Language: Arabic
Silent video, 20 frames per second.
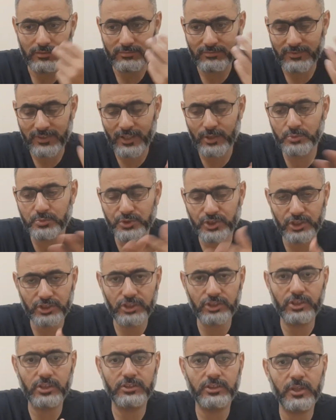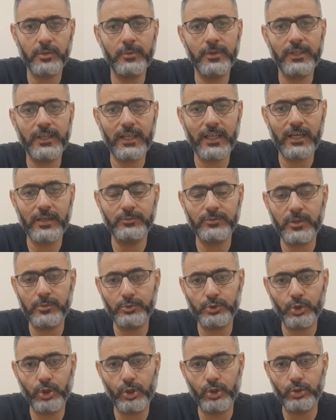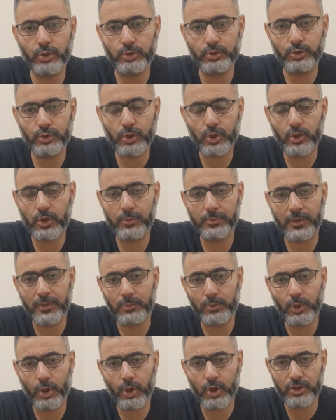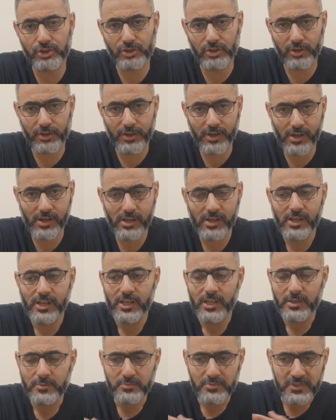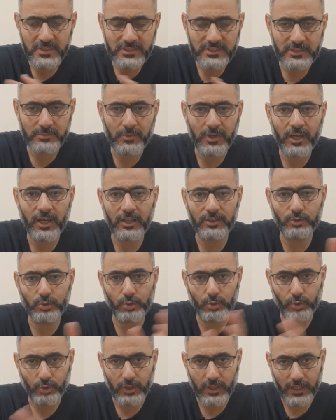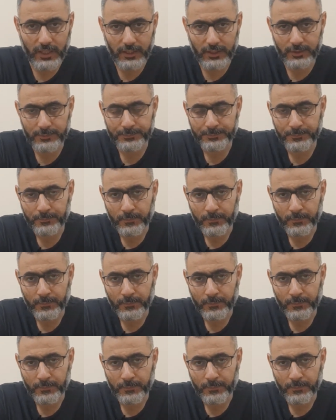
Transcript: لو مش هتقدر تعمل الكلام ده بتروح للدكتور هو بيعمل حقنه شرجيه بينزل معاه على طول كل حاجه